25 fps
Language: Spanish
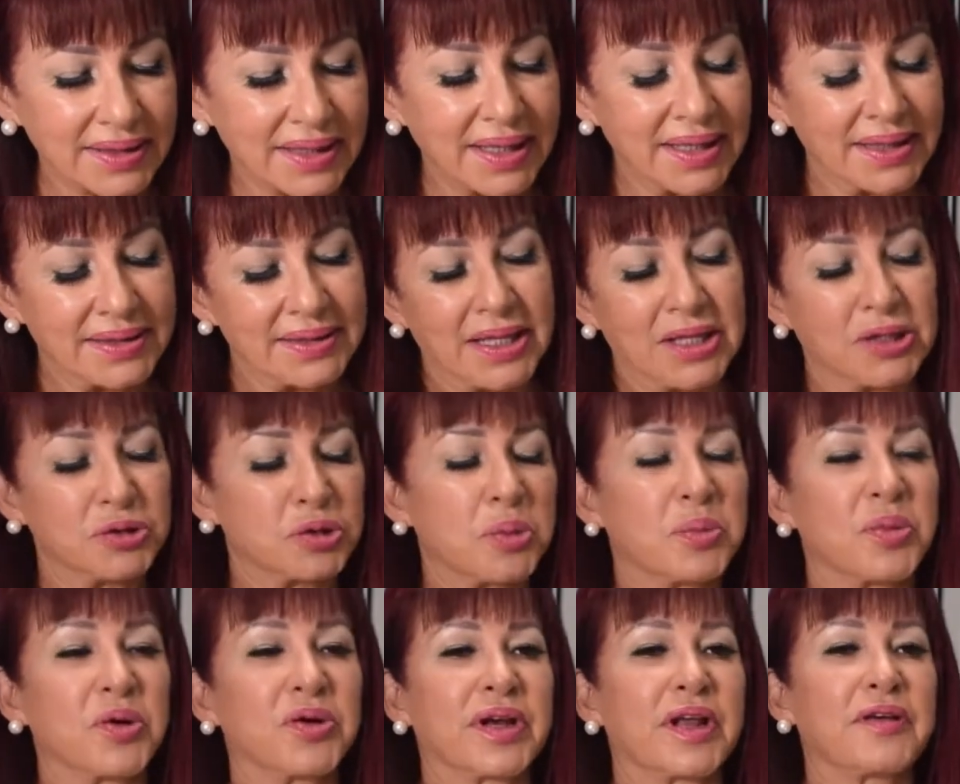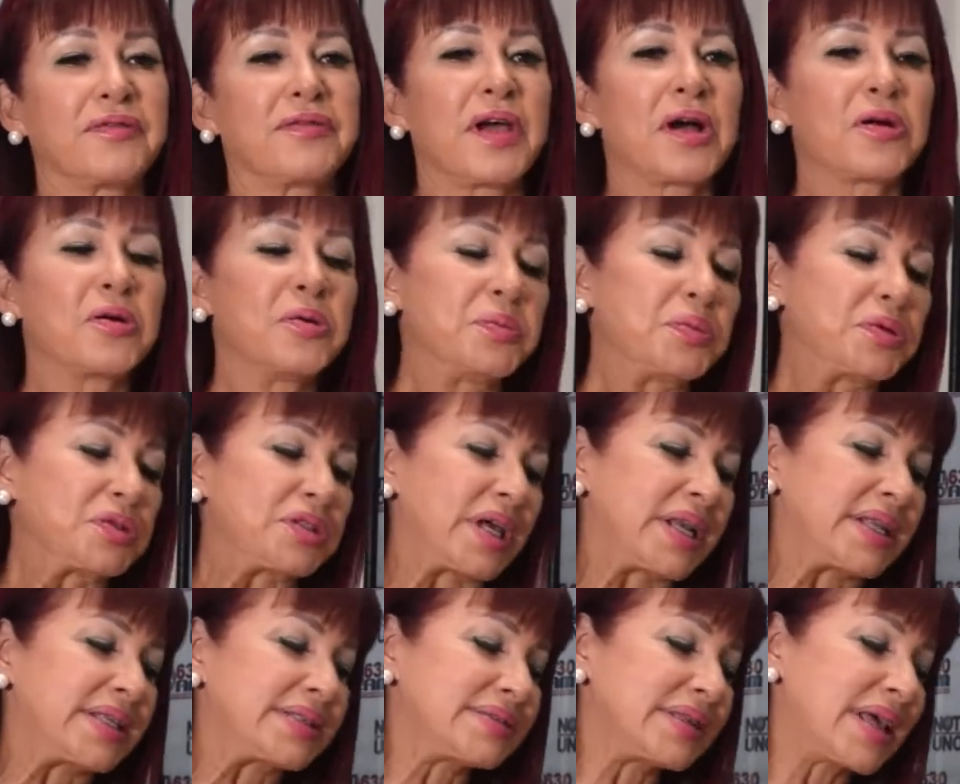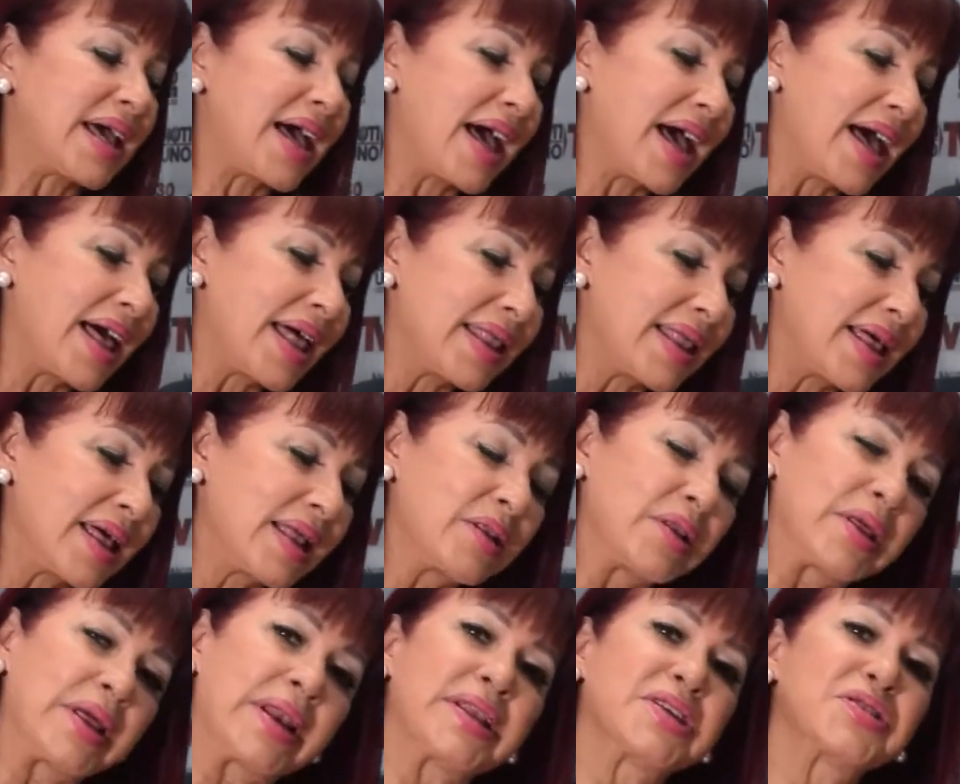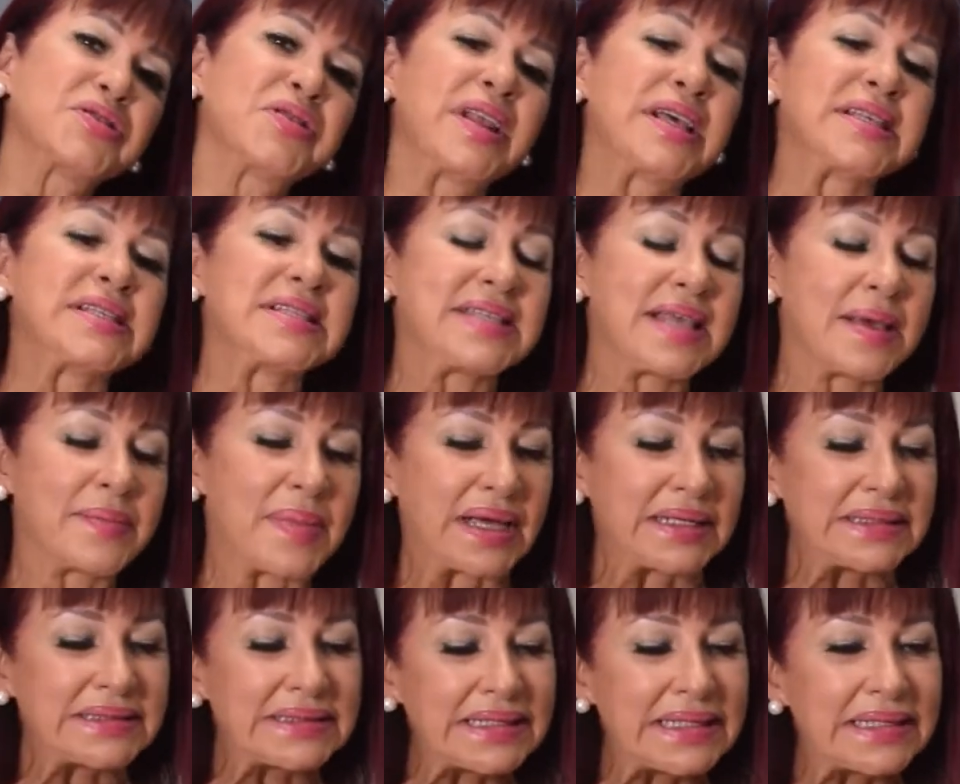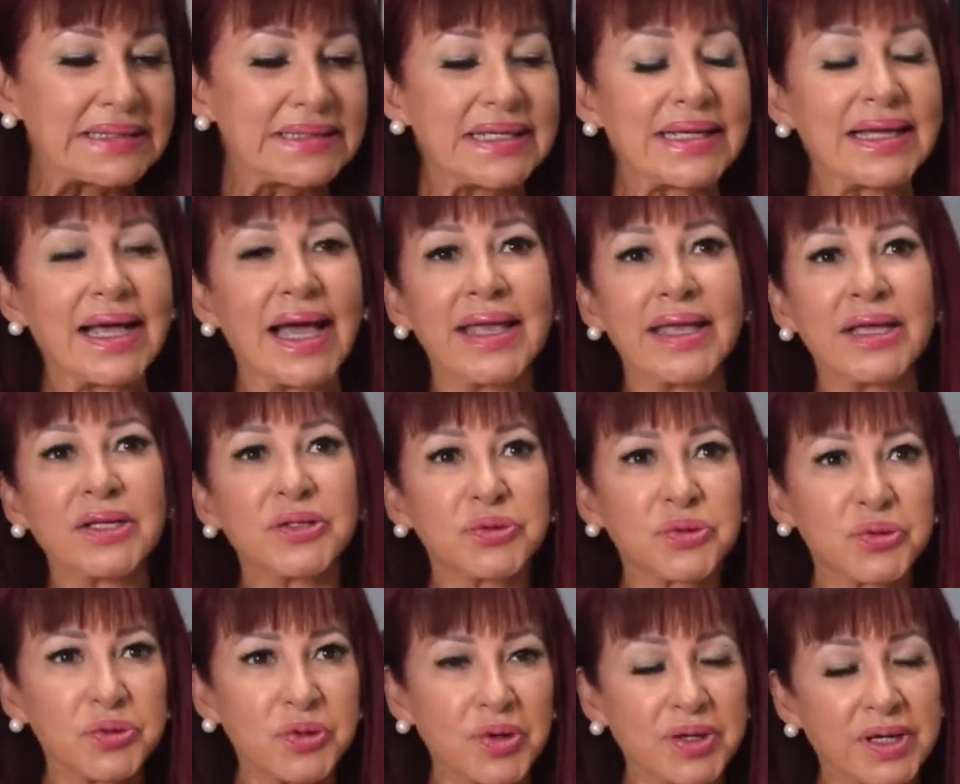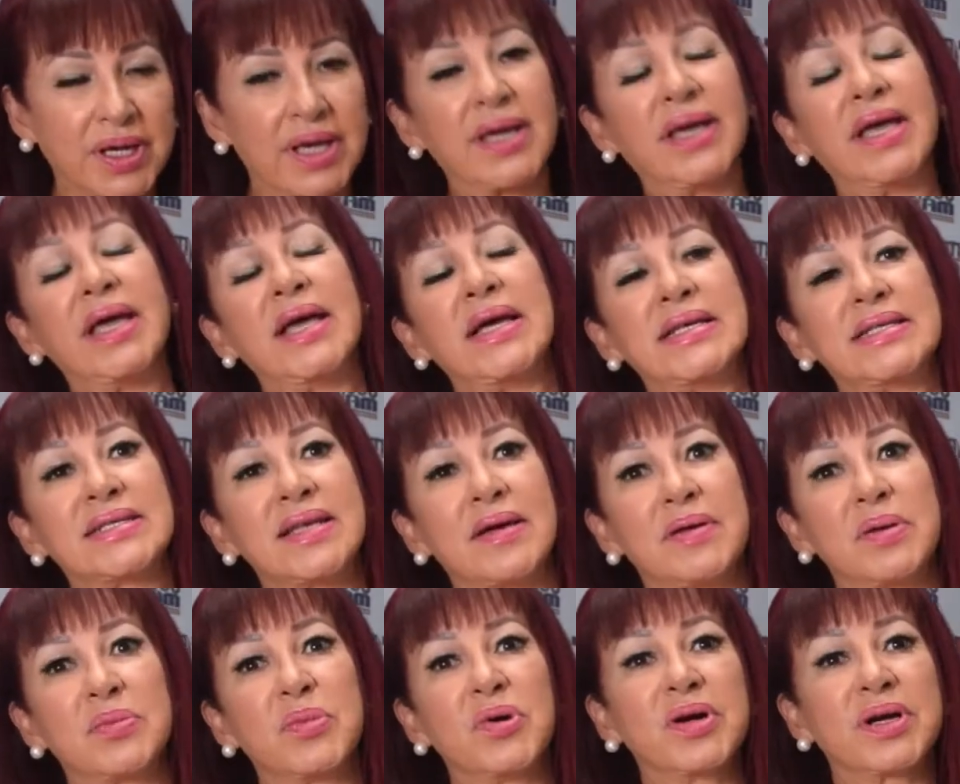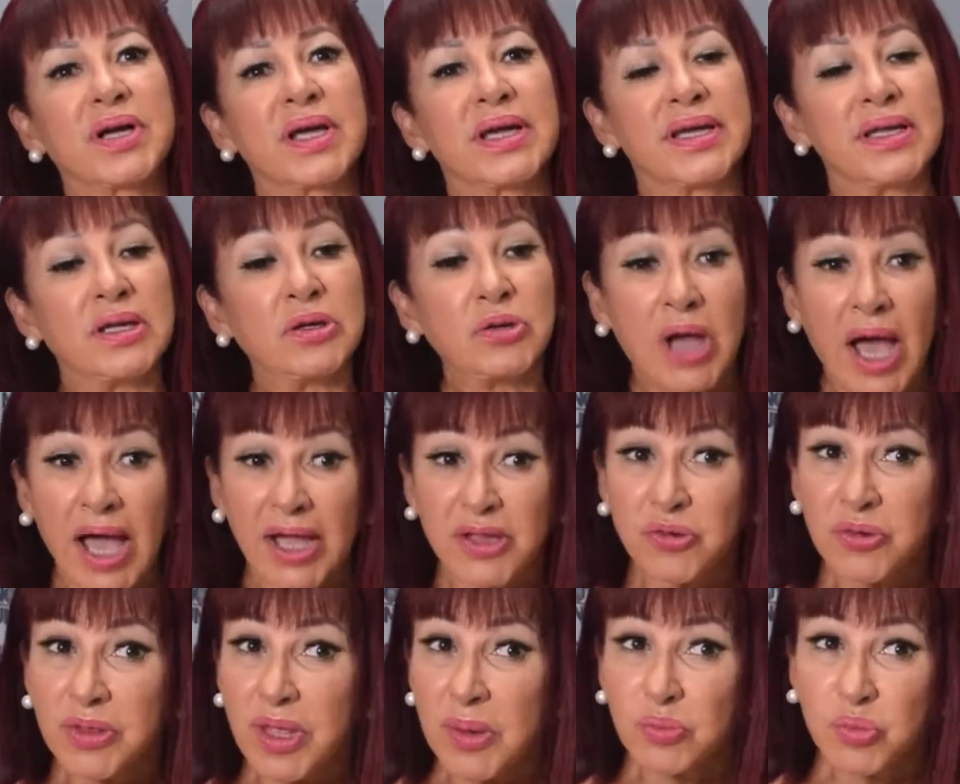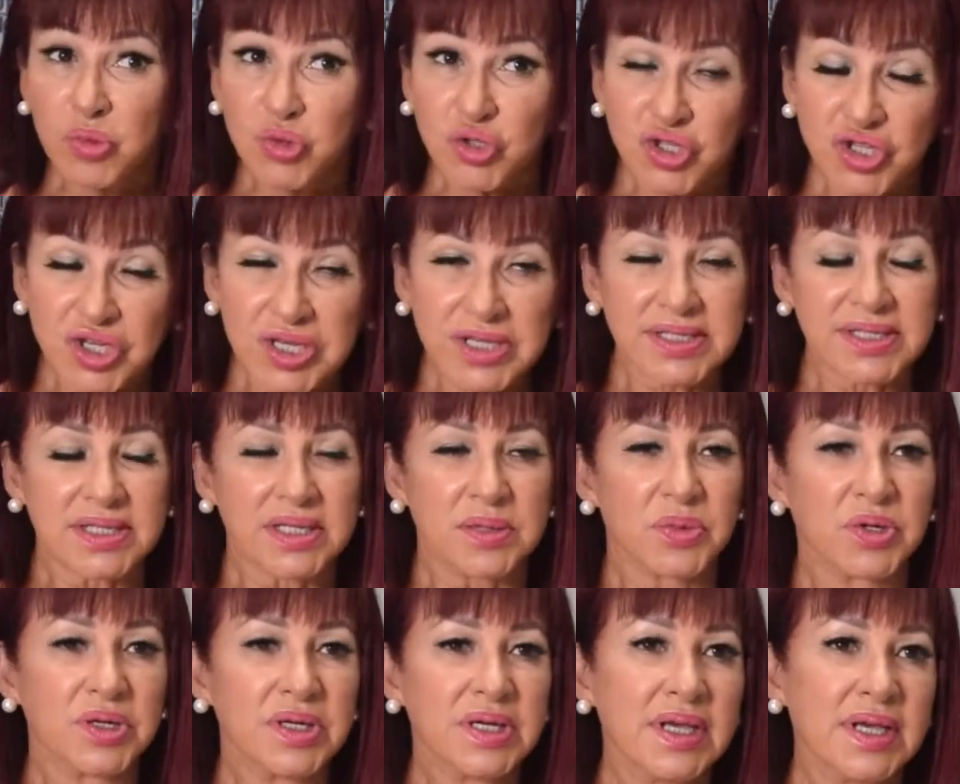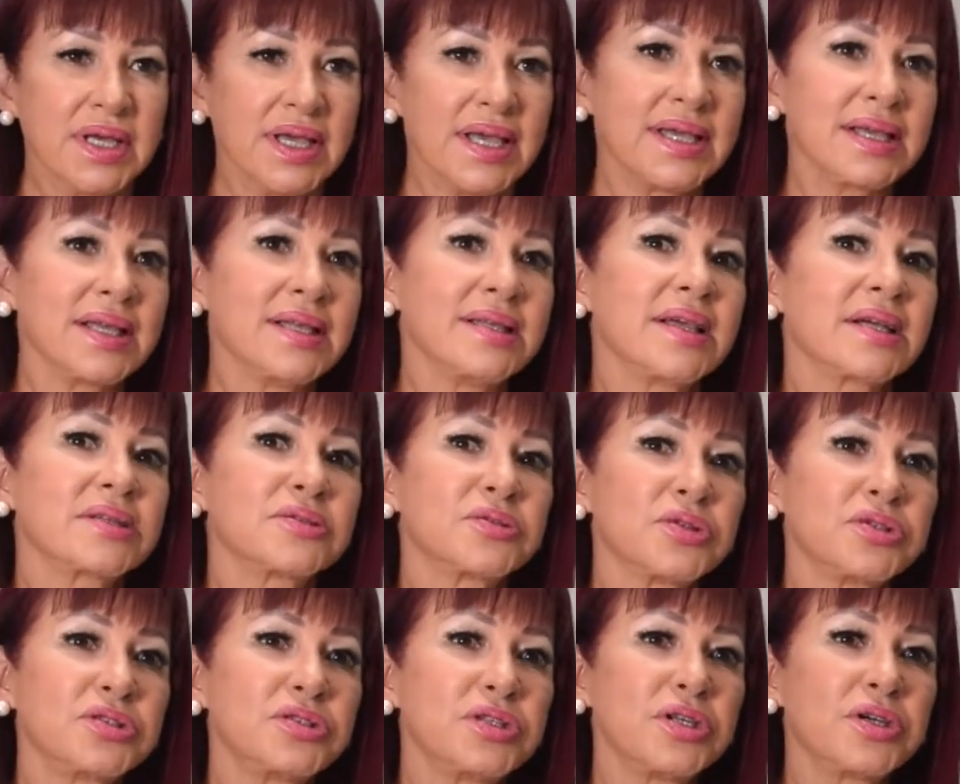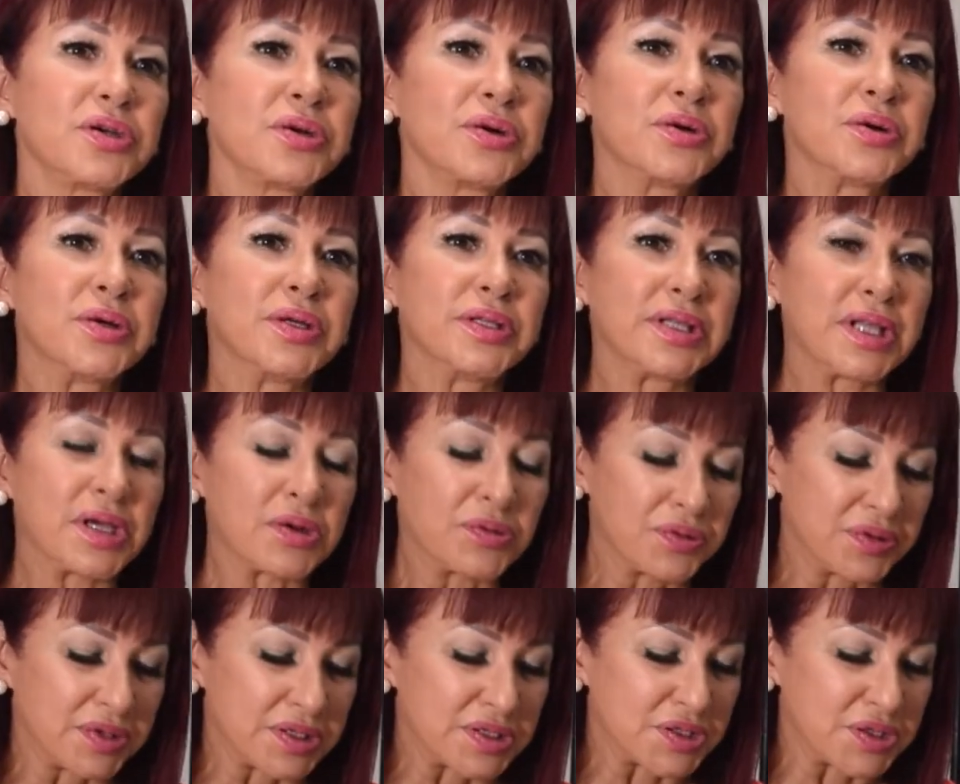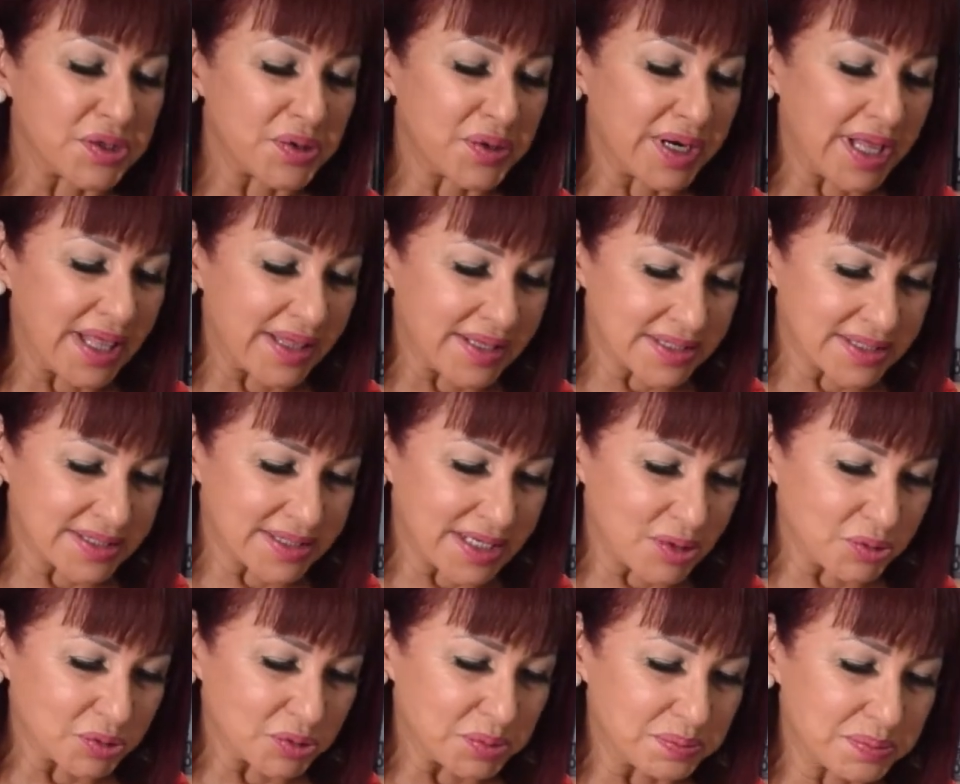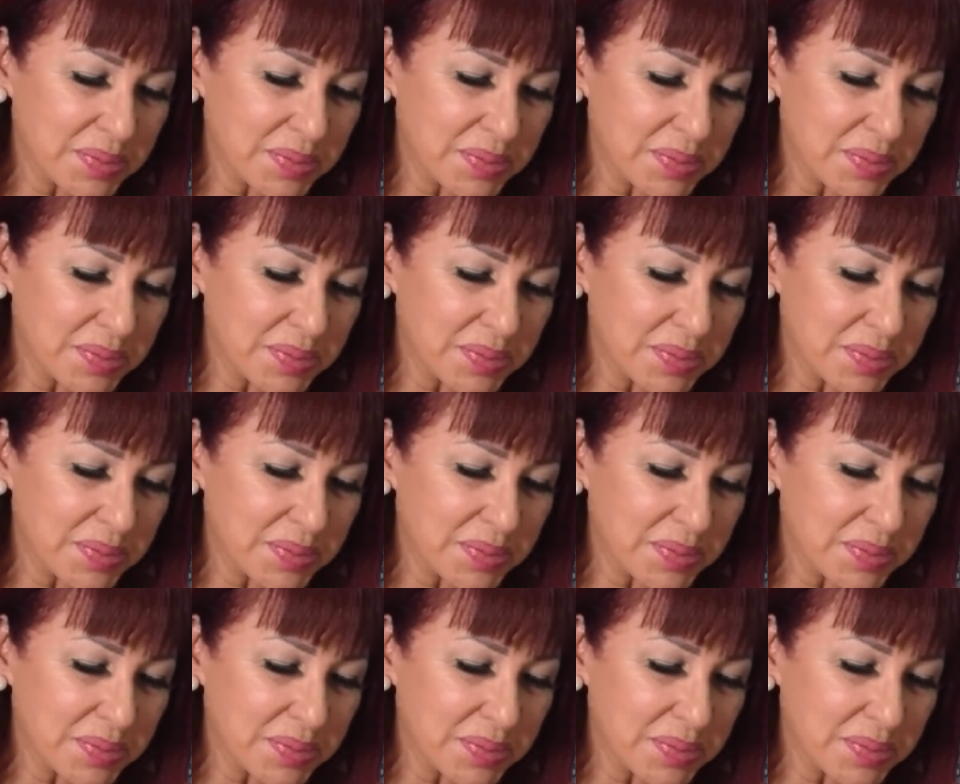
Este, de tomografía computarizada, de resonancia magnética y estudios que sabemos que ayudan muchísimo en el diagnóstico de condiciones de salud.